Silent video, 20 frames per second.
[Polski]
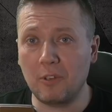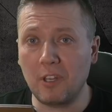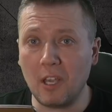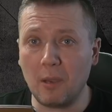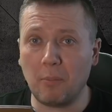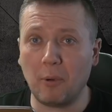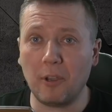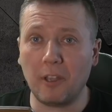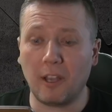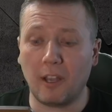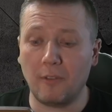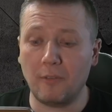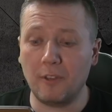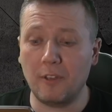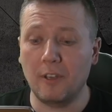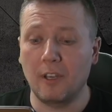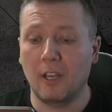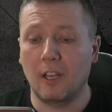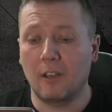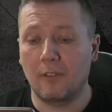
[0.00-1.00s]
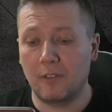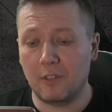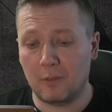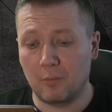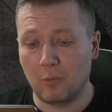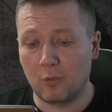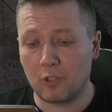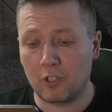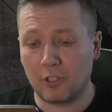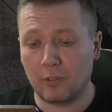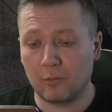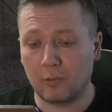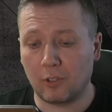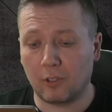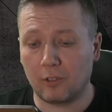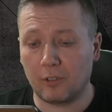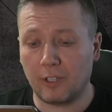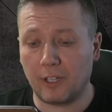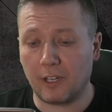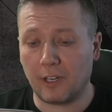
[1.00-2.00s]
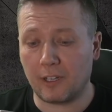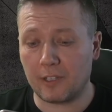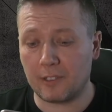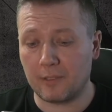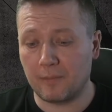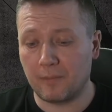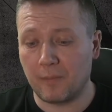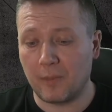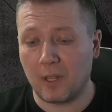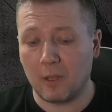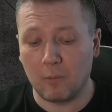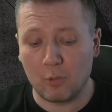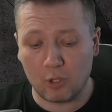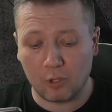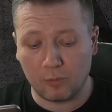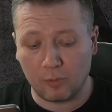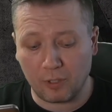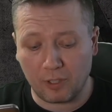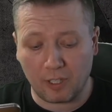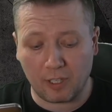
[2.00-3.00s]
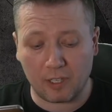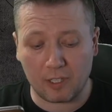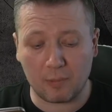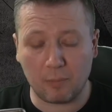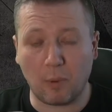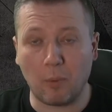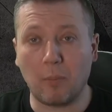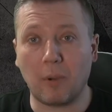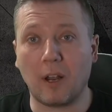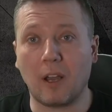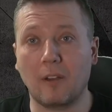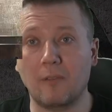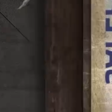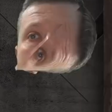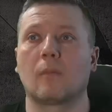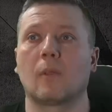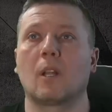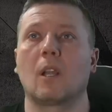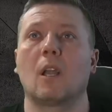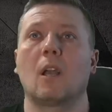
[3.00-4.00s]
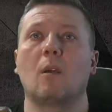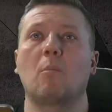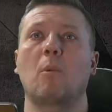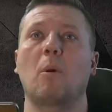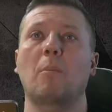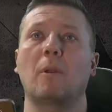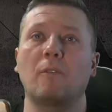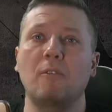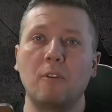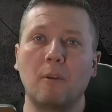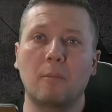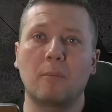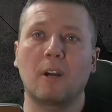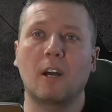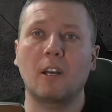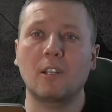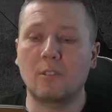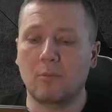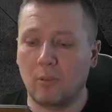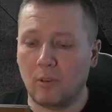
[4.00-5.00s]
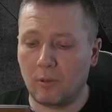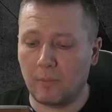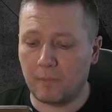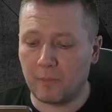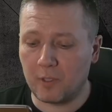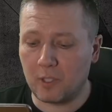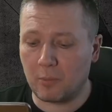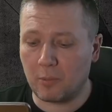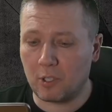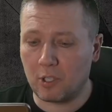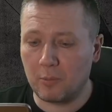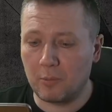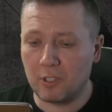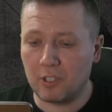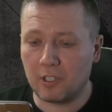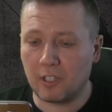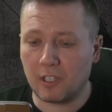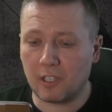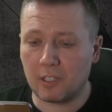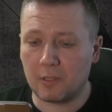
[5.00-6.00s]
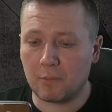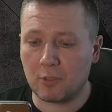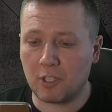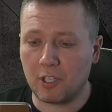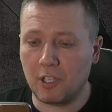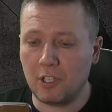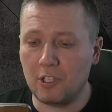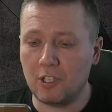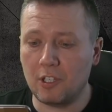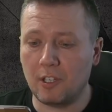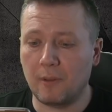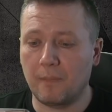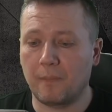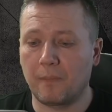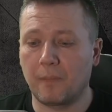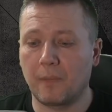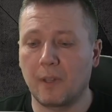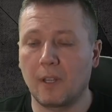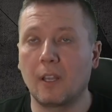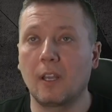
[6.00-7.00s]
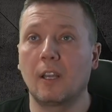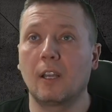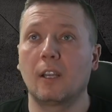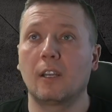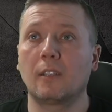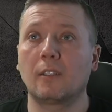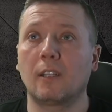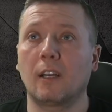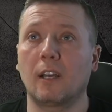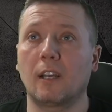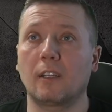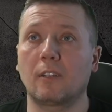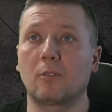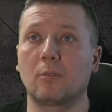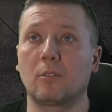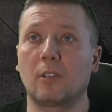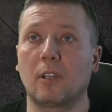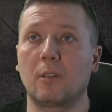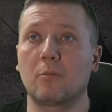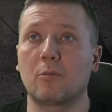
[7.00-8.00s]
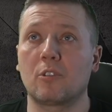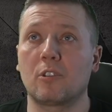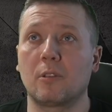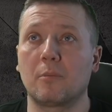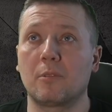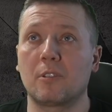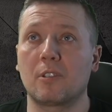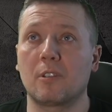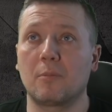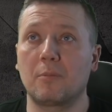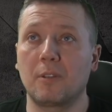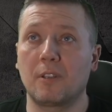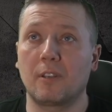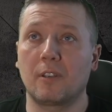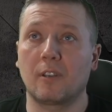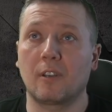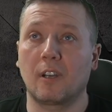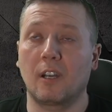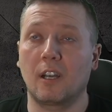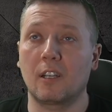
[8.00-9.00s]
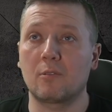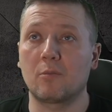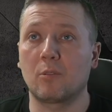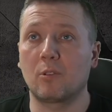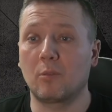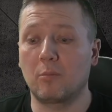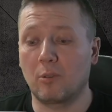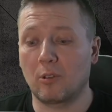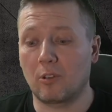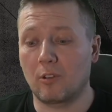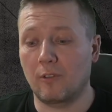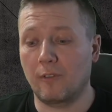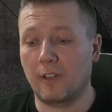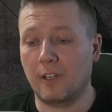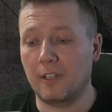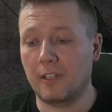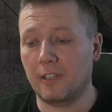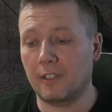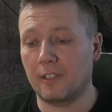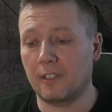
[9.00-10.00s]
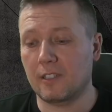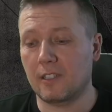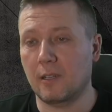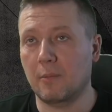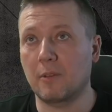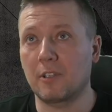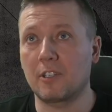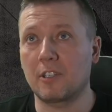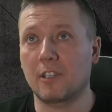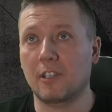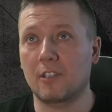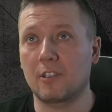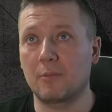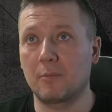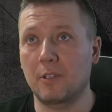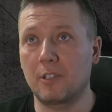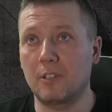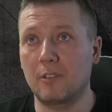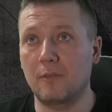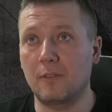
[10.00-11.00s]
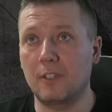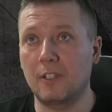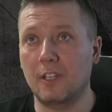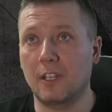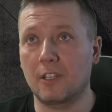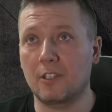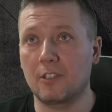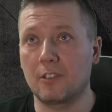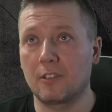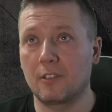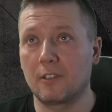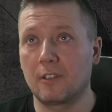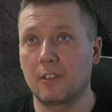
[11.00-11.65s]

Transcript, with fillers: nie pojawi, więc muszę to teraz Muszę to teraz poprawić. Poprawiłem hasło, zobaczymy czy teraz przejdzie. Tak, tutaj możemy sobie hasło do blokowania, ta sama ciekawe czy będzie widać.